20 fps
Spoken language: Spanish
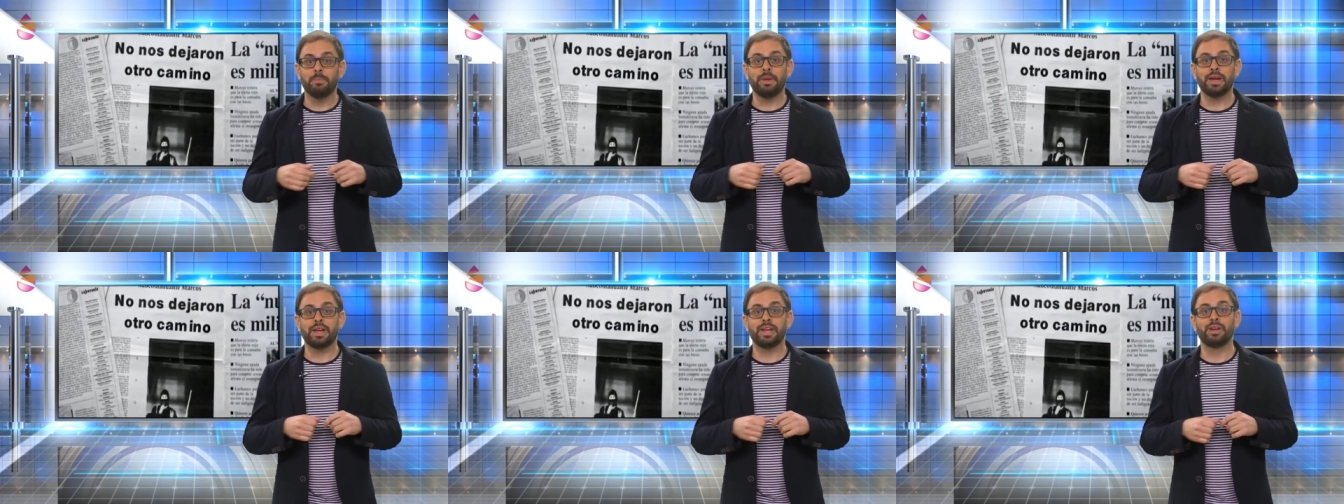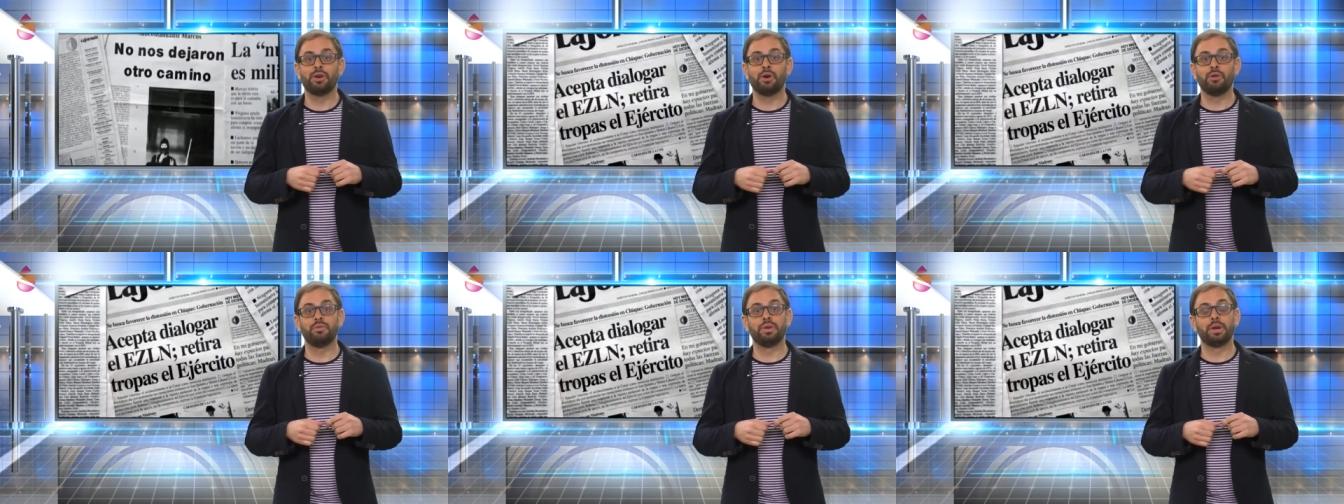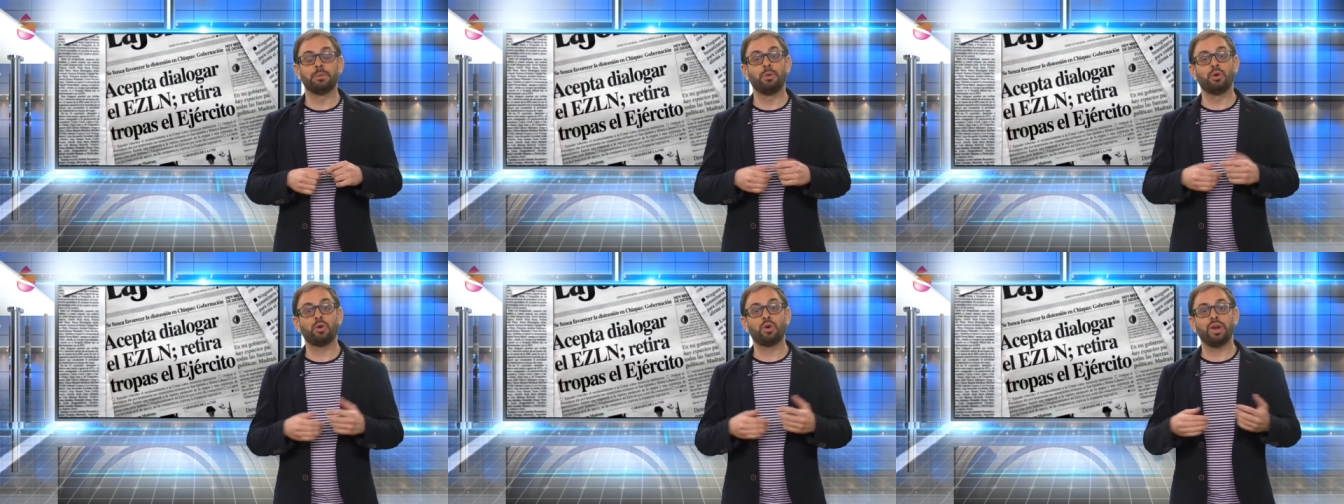México
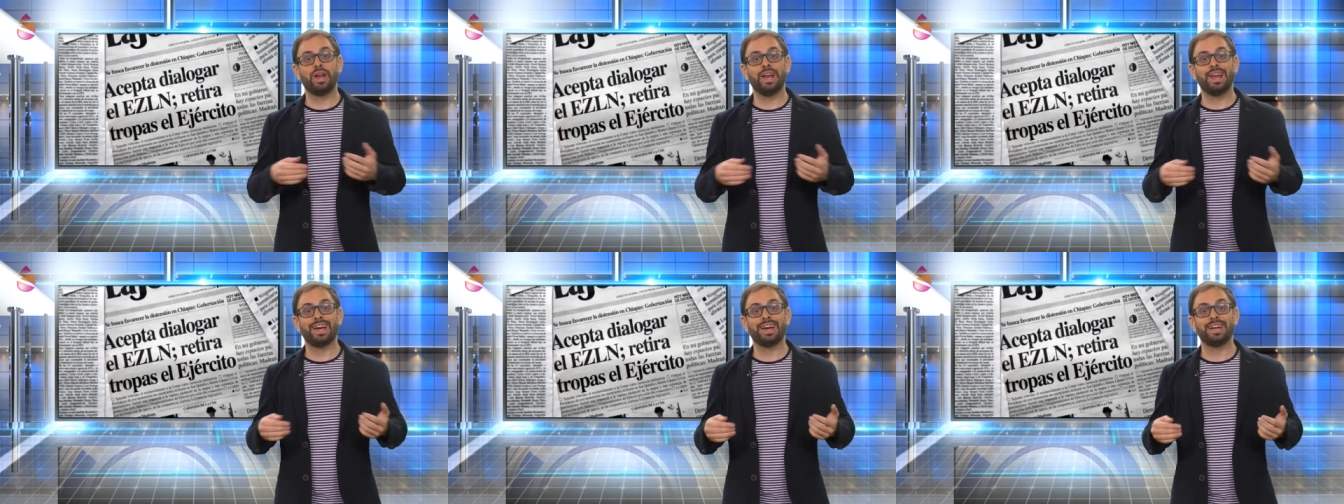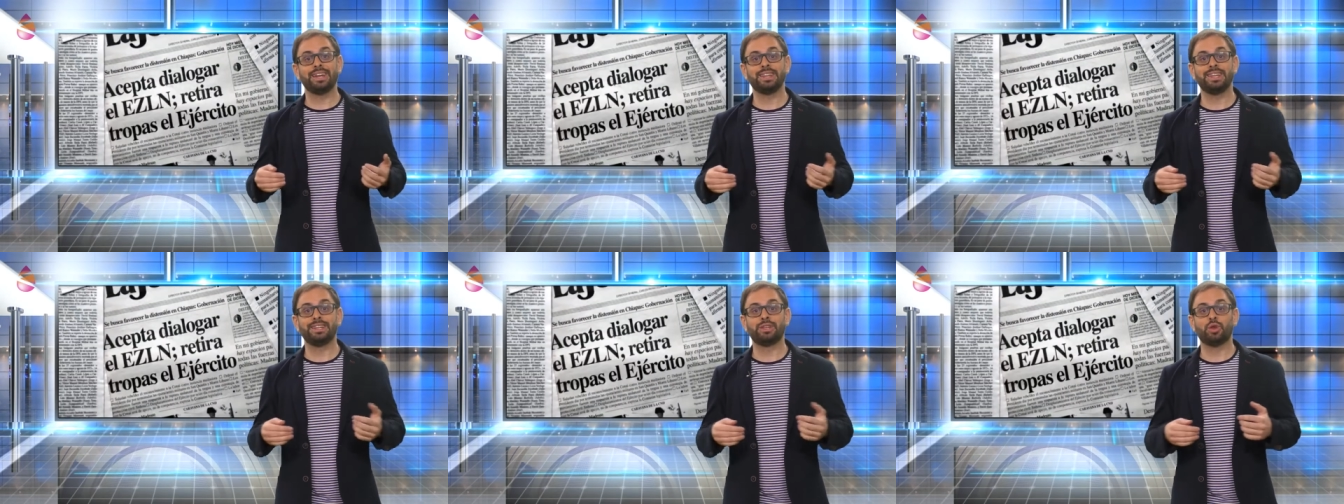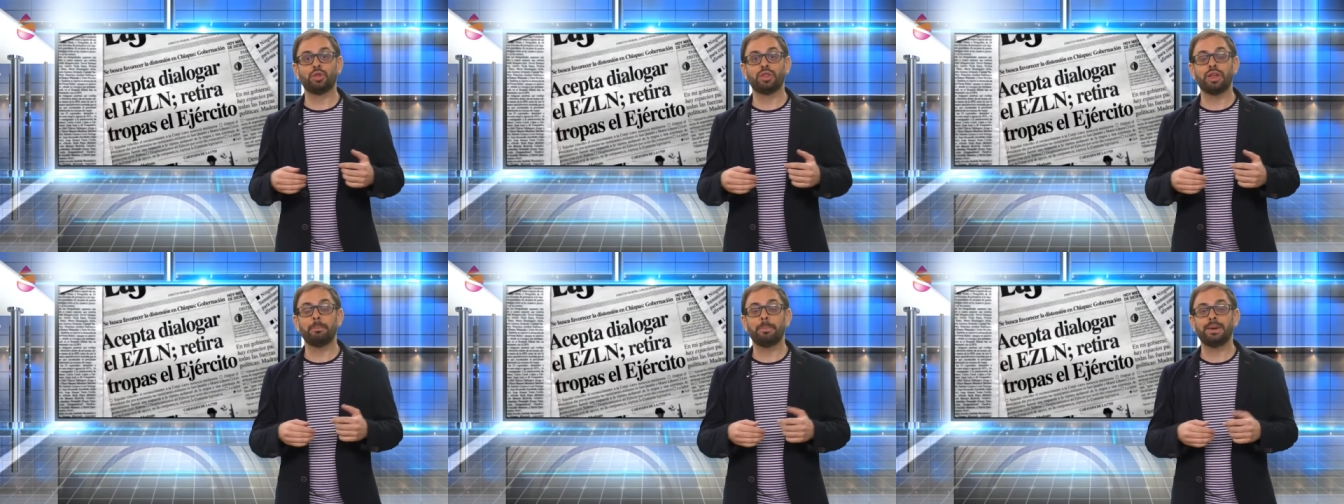firmó con el
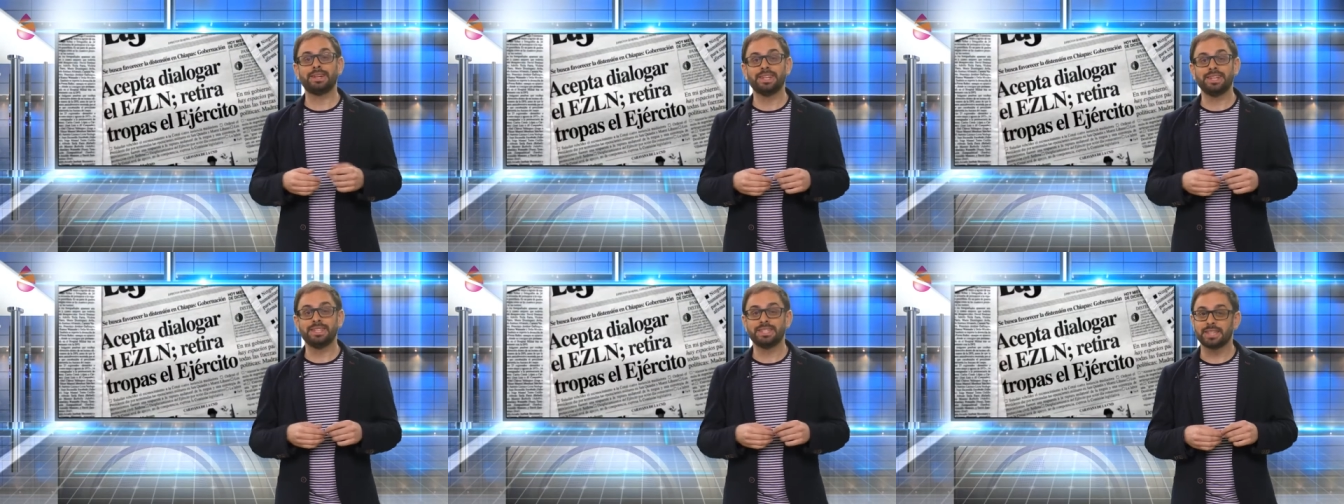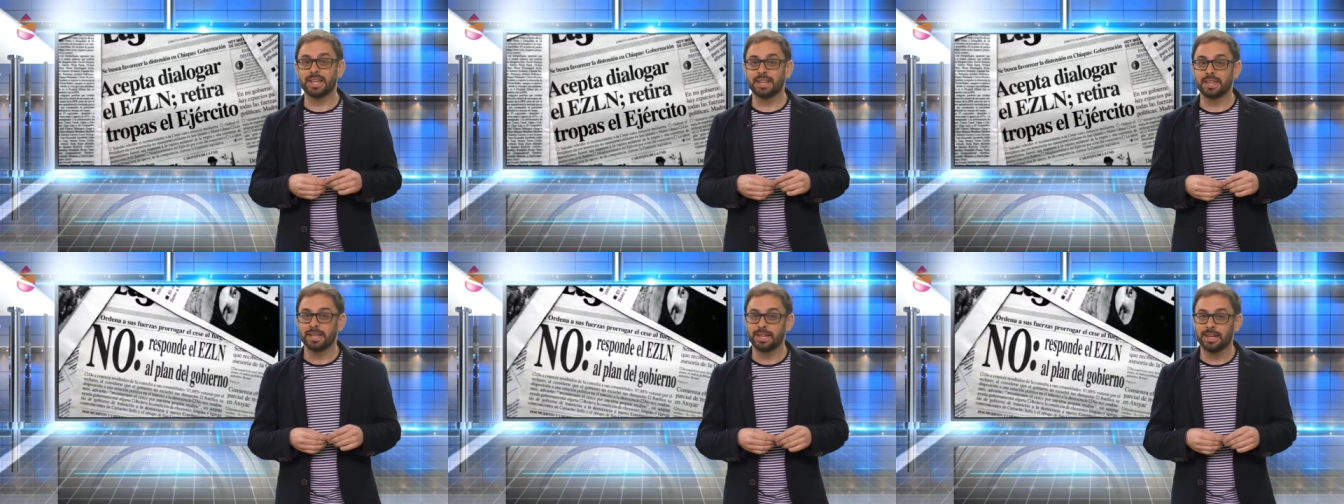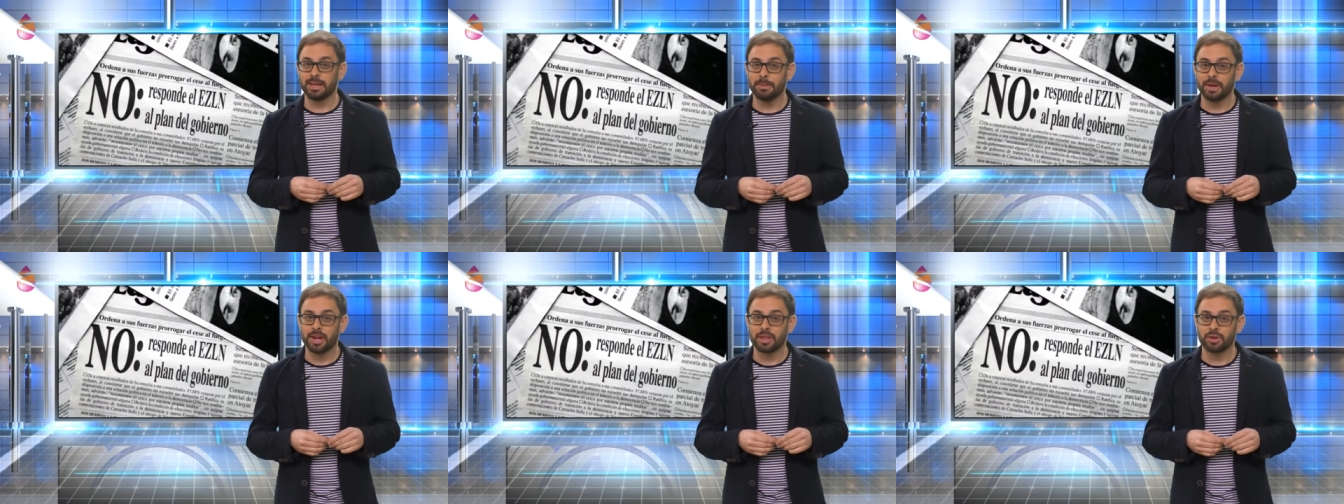Ejército Zapatista de
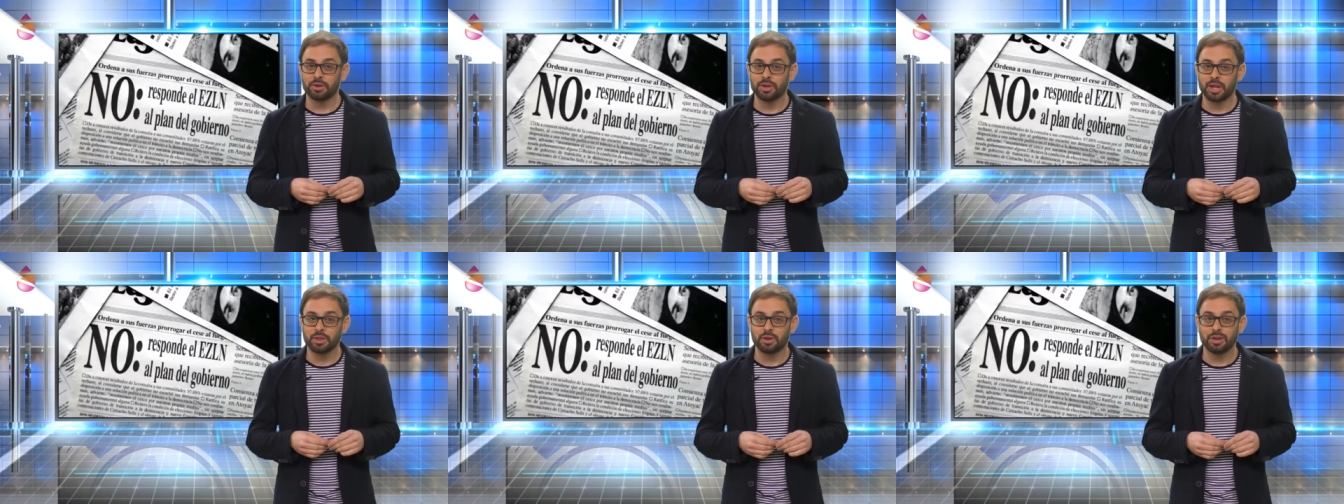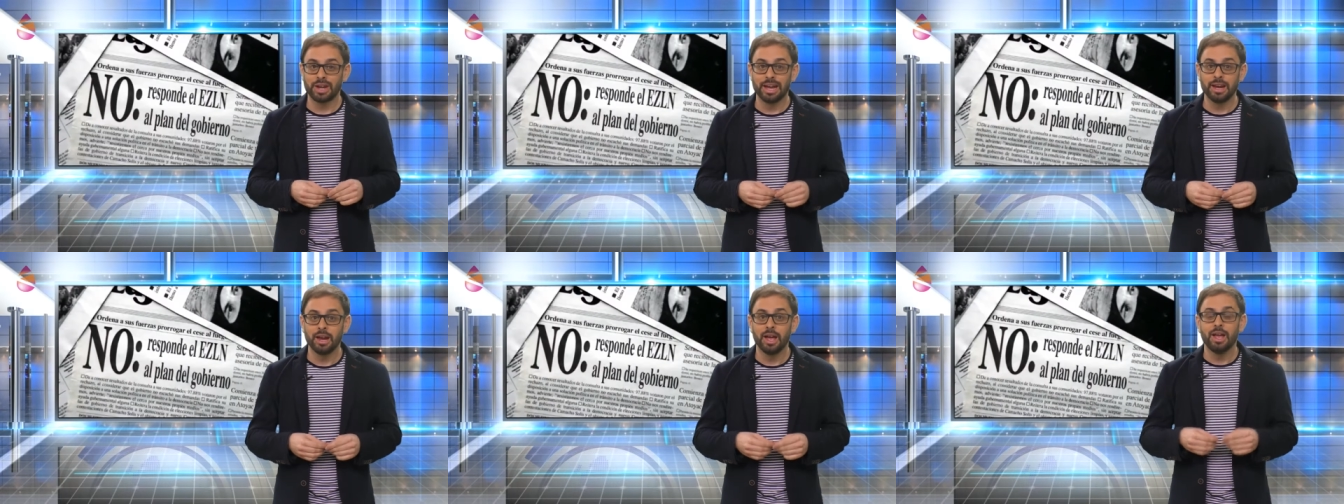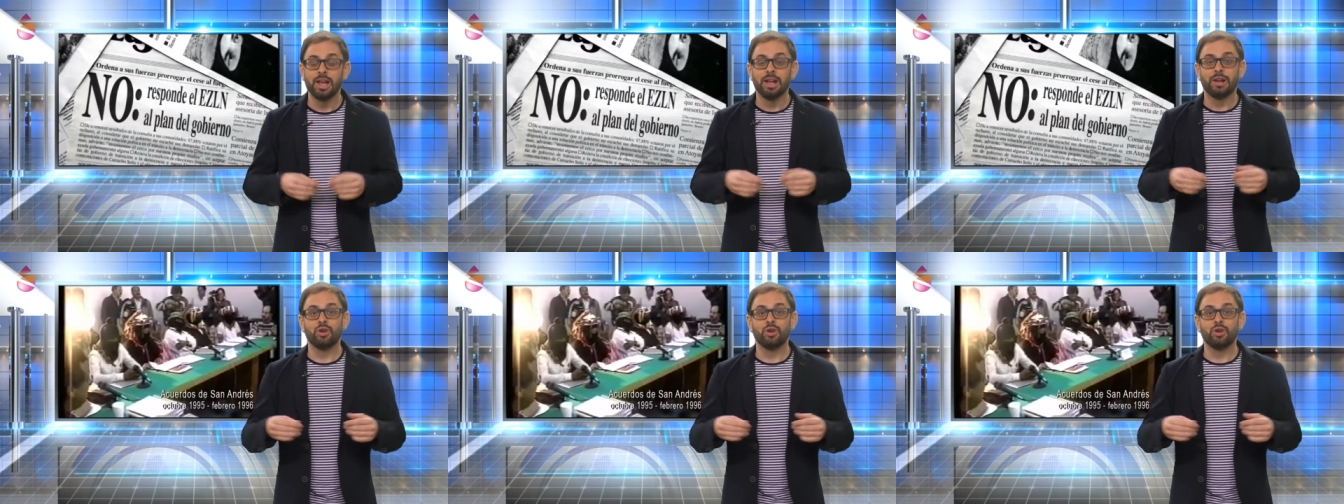Liberación Nacional